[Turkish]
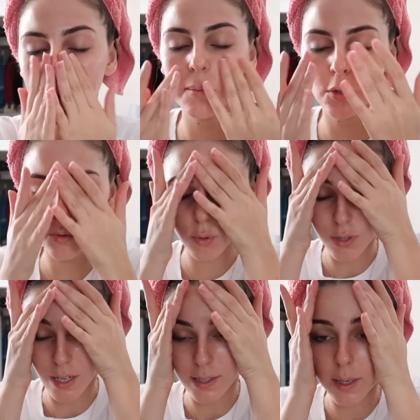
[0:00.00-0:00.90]
Hem çok
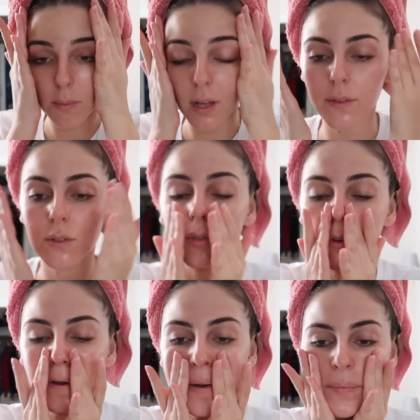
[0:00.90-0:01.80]
güzel
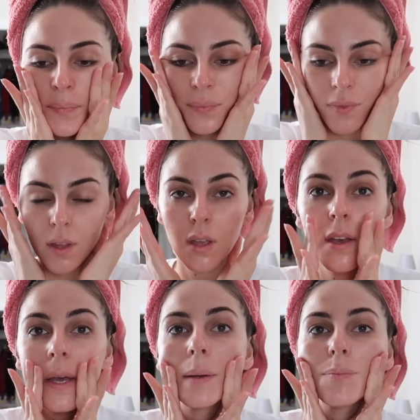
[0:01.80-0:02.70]
nemlendiriyor
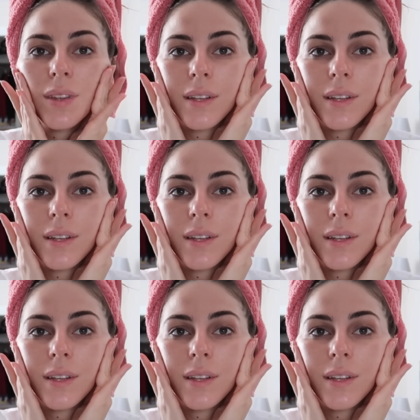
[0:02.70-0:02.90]
hem